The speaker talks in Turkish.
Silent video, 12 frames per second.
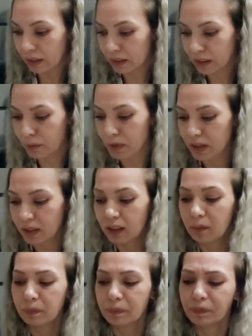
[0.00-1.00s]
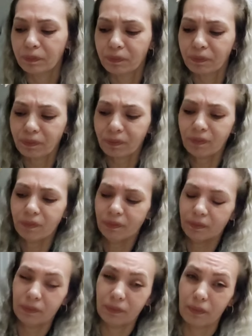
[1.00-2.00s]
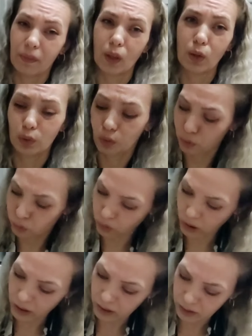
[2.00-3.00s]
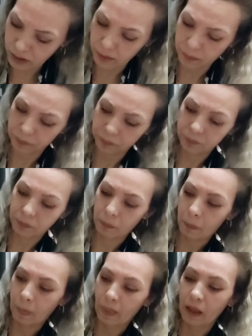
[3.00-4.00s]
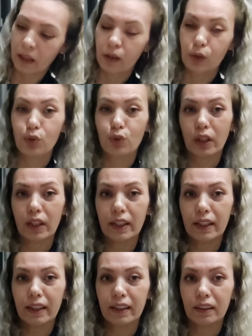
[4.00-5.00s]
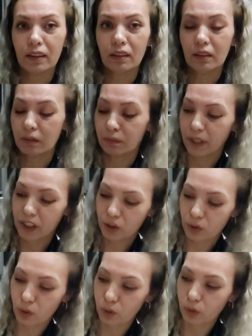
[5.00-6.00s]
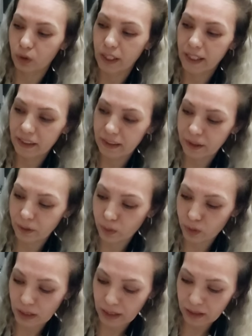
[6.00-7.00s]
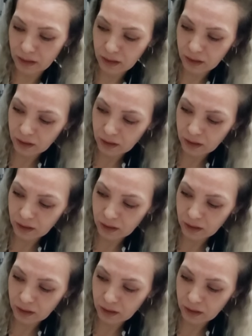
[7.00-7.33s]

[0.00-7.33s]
alayım istedim. Oo çok ağır. Şu Ariel'in 5 kiloluk renklere özel